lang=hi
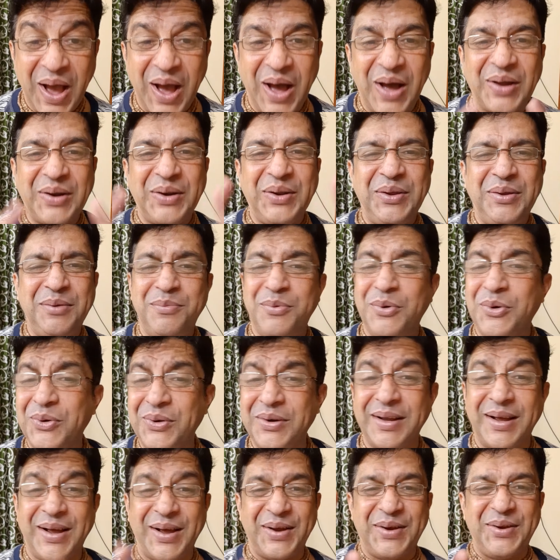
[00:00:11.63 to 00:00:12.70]
हरी
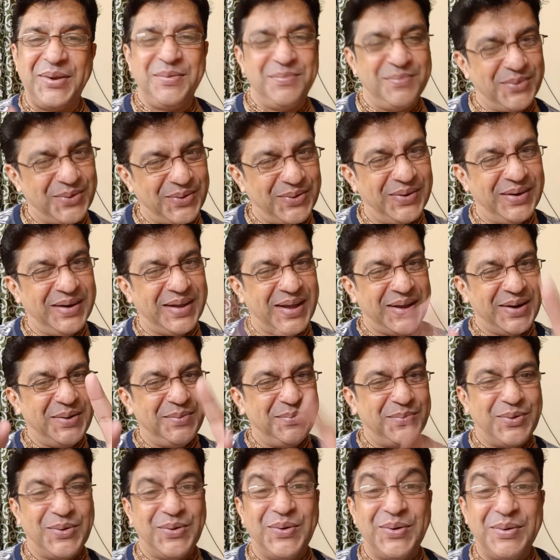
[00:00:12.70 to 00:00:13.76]
बोल हरी बोल हरी
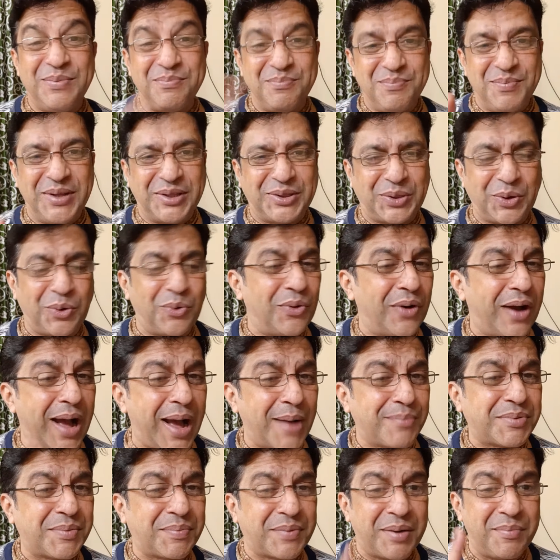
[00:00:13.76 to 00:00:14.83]
बोल मित्रों
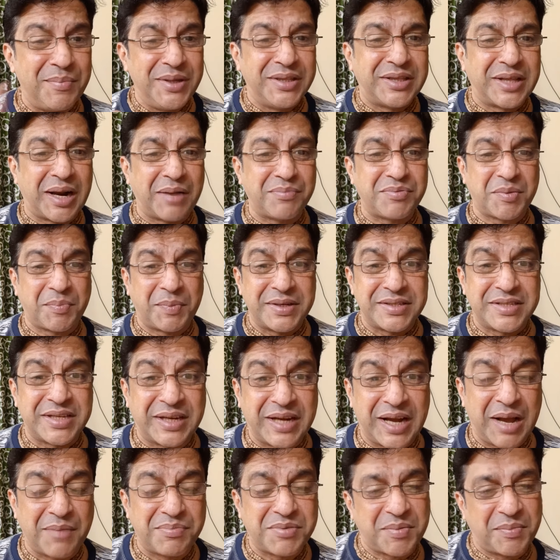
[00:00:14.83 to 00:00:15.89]
आप सबका मित्र आप सबका
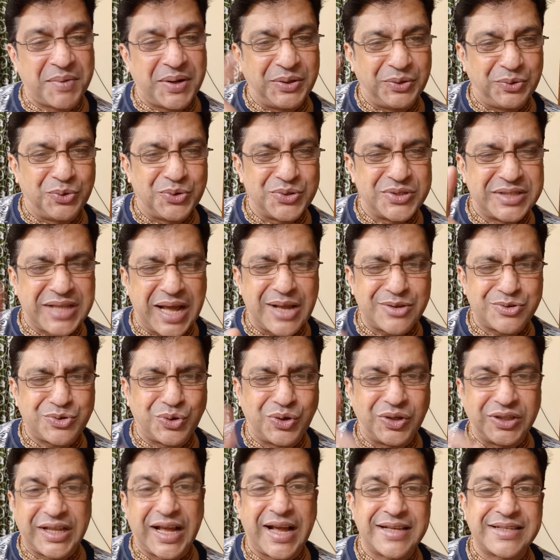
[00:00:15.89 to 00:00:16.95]
सका आप सबका दोस्त दासों
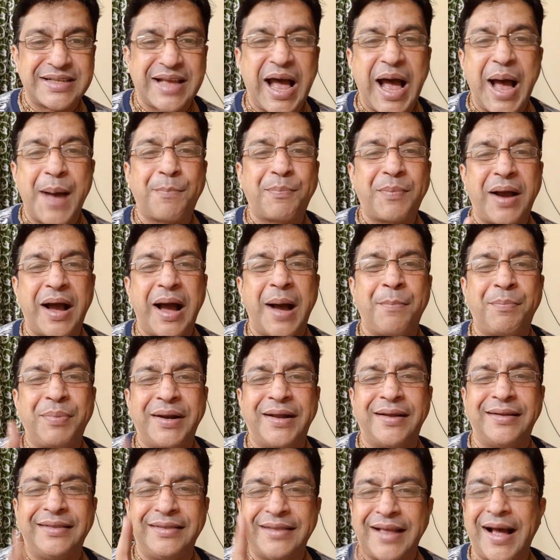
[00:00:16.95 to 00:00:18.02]
का दास आपका
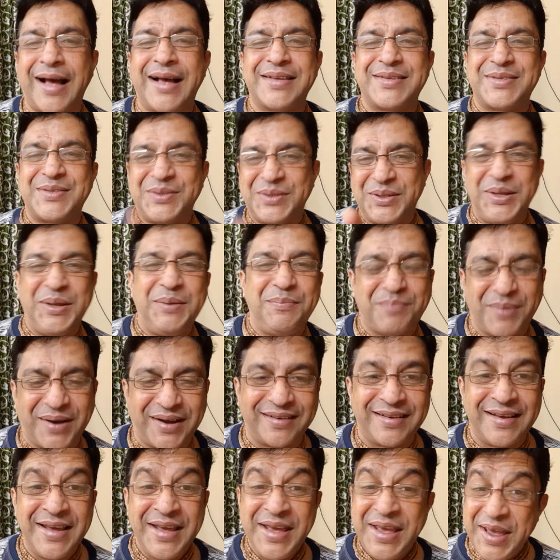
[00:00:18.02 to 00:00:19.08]
अपना दास
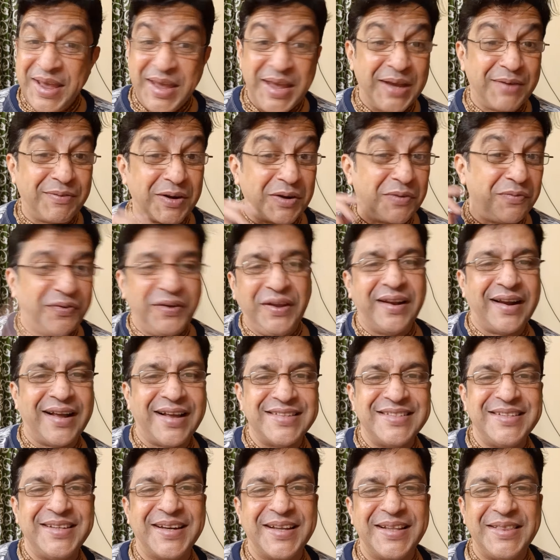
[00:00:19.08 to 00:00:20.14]
दीपक एक बार फिर
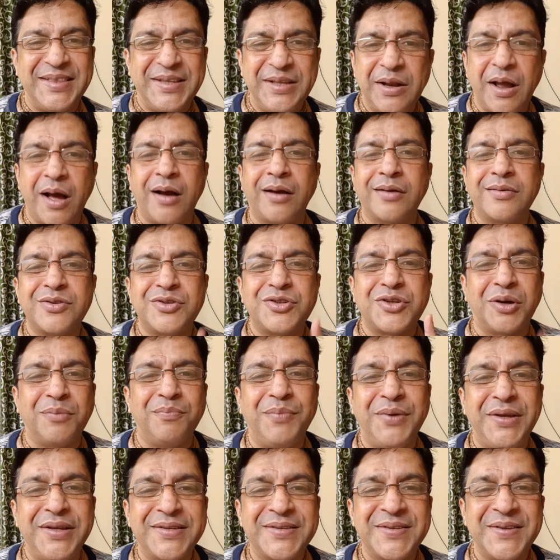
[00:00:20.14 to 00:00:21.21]
हाजिर है दिनांक
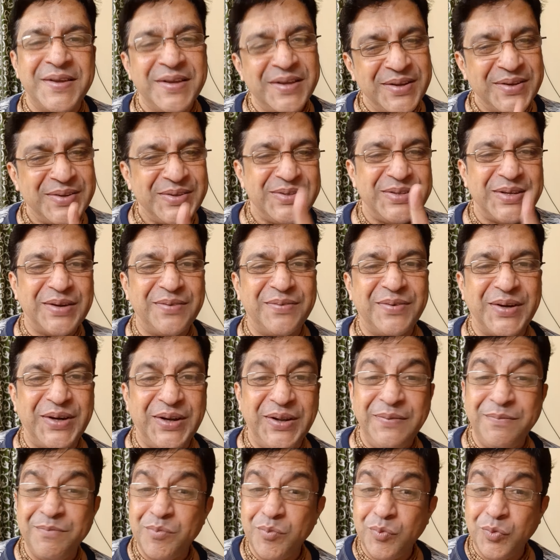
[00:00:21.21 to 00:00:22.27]
छब्बीस जनवरी
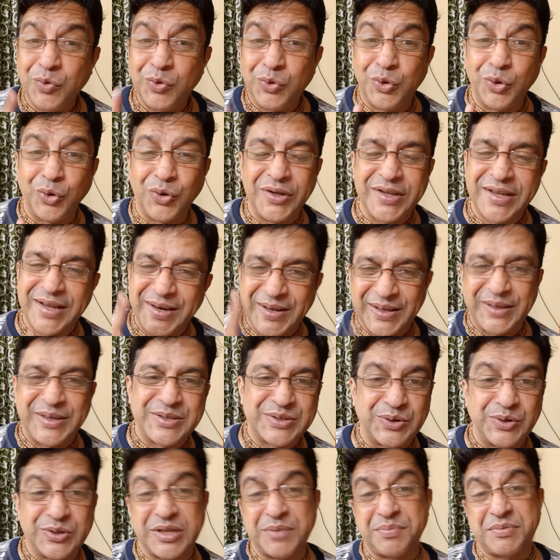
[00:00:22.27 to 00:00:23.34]
2021
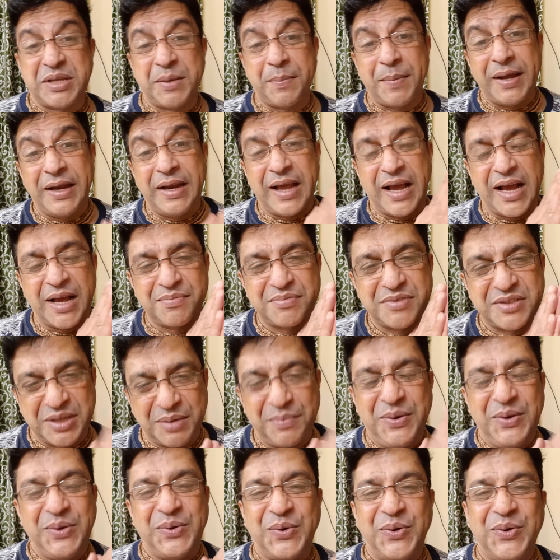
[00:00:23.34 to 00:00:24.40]
को सबसे पहले आप
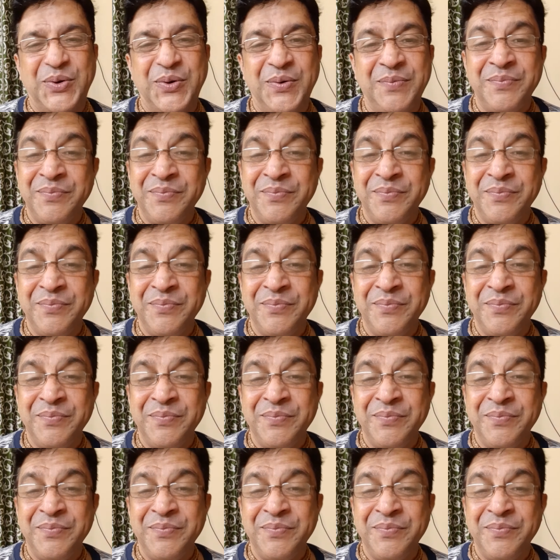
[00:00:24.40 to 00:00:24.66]
सभी को